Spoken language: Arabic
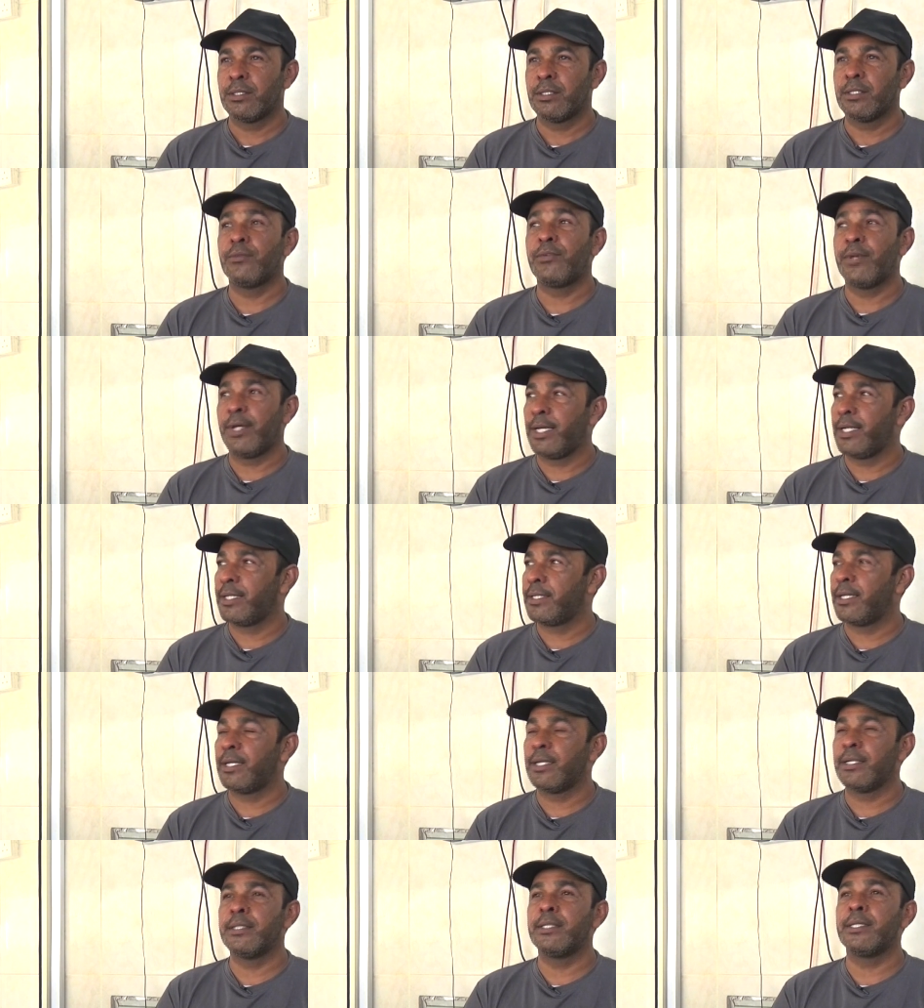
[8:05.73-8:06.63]
يعني فعلا
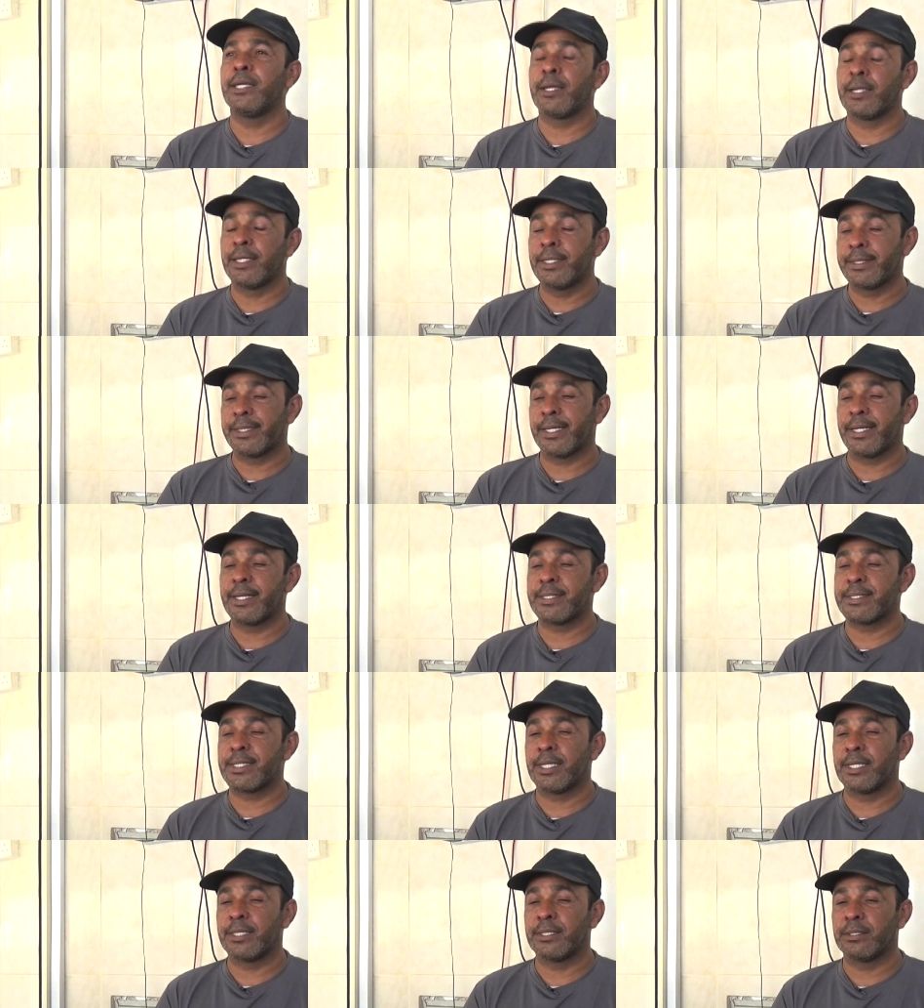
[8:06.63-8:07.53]
انت
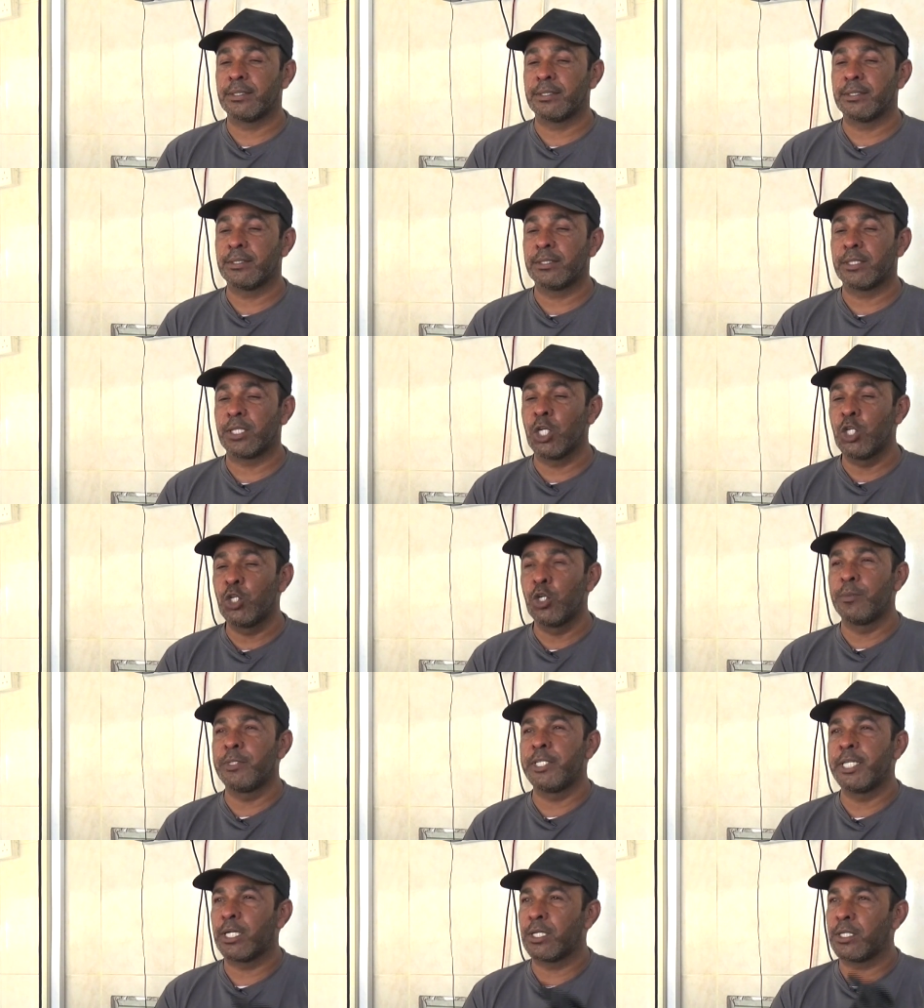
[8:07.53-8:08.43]
اصلا كل
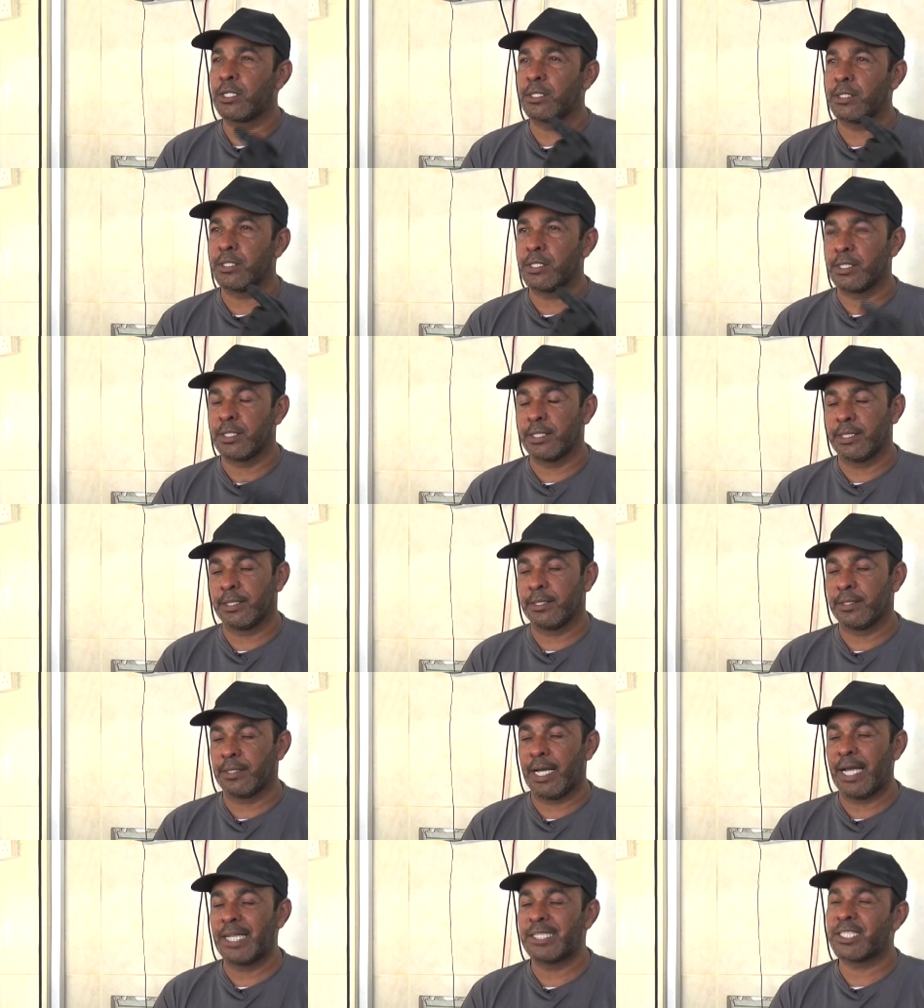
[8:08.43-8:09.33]
يوم يجيك
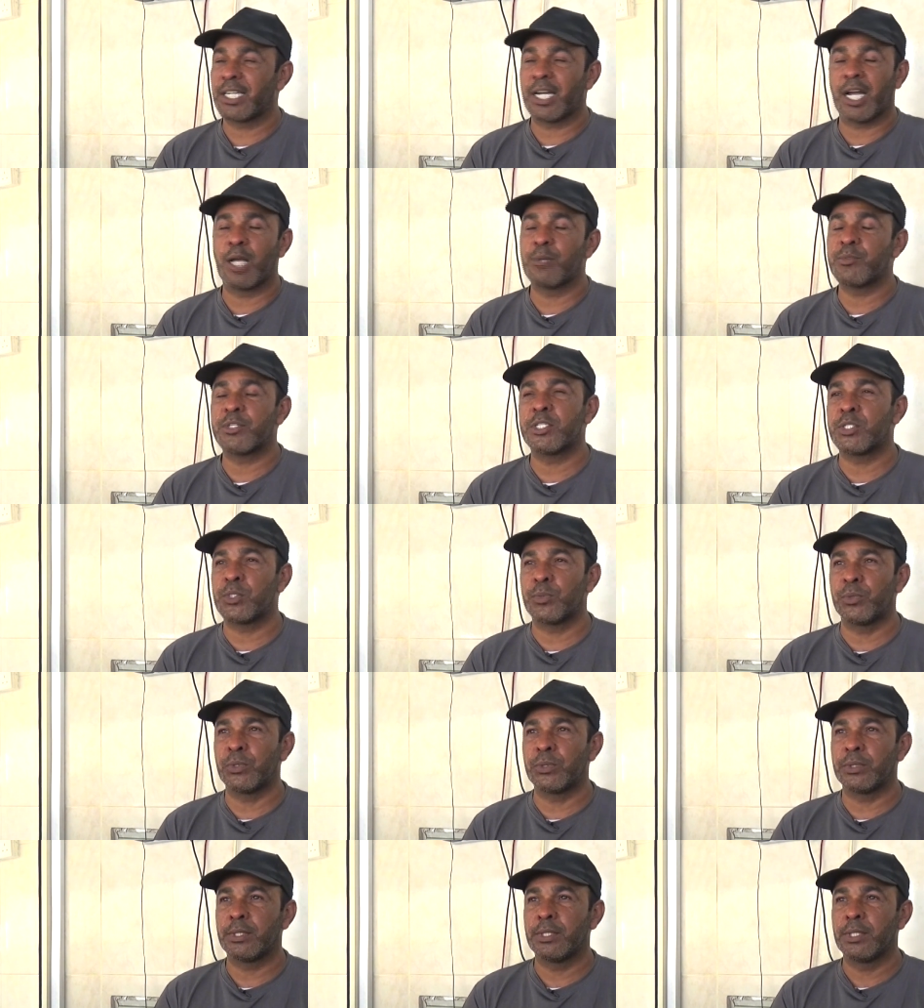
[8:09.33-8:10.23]
10 خمسه
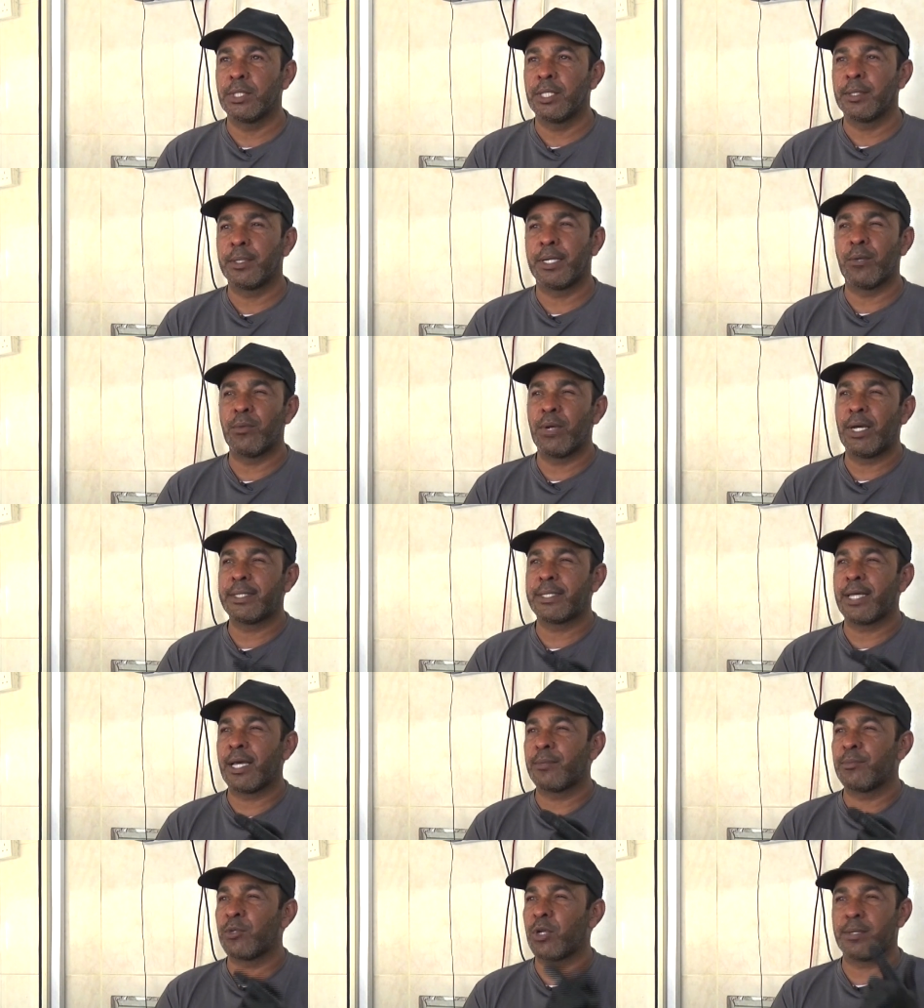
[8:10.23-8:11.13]
زبون كل واحد
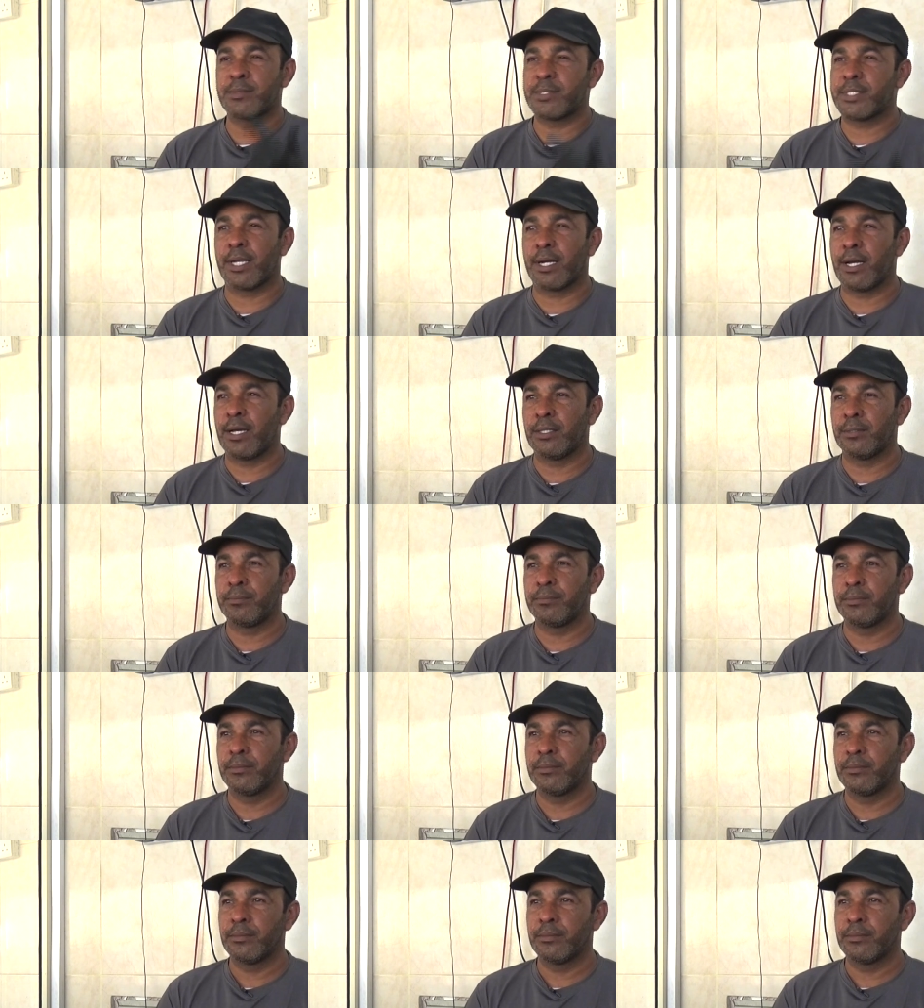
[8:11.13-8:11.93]
تاخذ منه خمس دراهم